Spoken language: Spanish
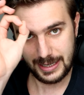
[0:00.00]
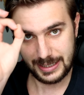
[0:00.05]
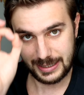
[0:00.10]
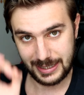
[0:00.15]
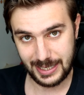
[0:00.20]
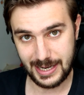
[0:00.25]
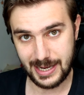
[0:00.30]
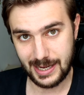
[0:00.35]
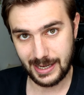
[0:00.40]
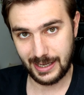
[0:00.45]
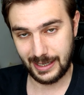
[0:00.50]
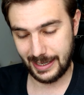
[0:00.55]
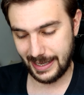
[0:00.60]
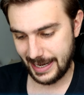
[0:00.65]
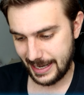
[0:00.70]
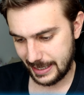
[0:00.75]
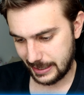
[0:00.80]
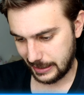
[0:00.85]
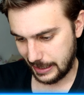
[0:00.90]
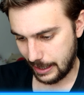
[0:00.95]
si
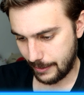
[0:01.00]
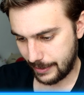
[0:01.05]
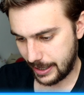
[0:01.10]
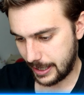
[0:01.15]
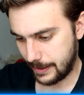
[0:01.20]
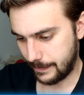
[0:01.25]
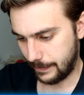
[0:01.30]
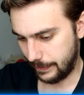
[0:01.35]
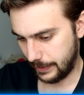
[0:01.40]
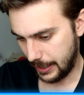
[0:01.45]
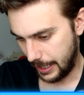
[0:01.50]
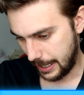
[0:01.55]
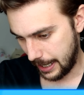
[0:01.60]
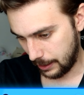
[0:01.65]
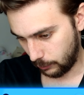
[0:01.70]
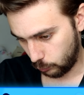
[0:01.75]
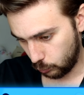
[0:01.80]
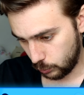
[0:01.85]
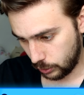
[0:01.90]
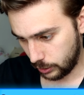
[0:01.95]
queréis que abra
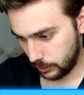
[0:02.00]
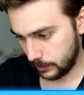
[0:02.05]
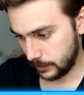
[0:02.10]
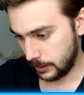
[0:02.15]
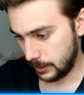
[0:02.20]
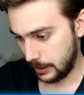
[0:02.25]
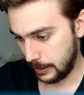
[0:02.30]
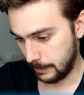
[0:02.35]
alguno